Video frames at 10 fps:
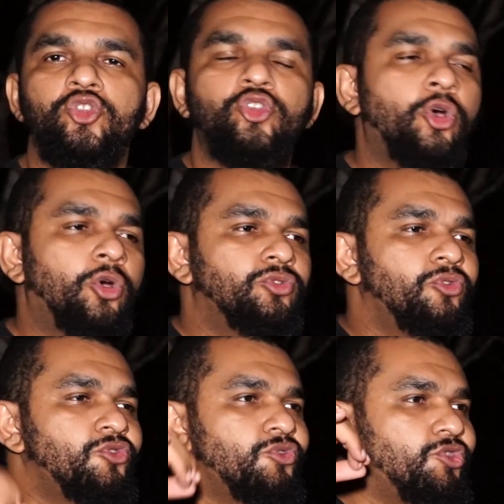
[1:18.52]

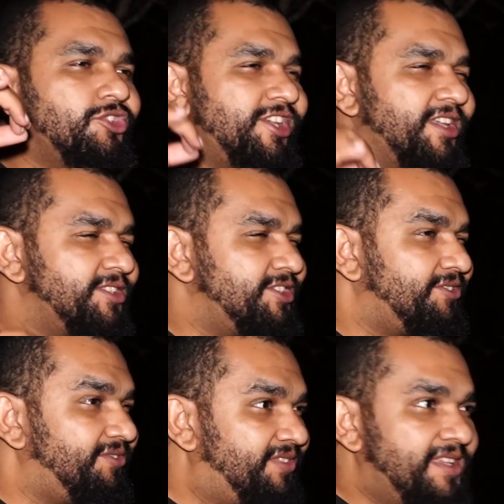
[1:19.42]
todos os dias
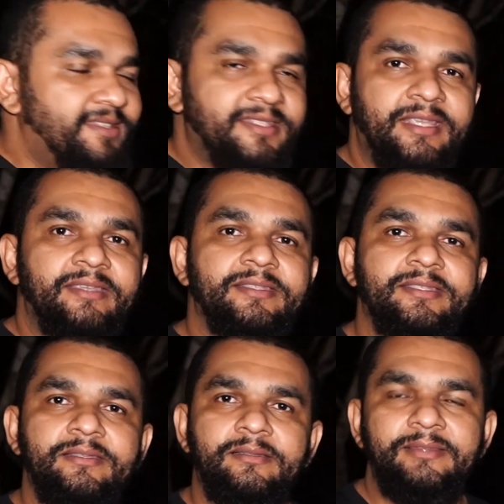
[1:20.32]
difíceis,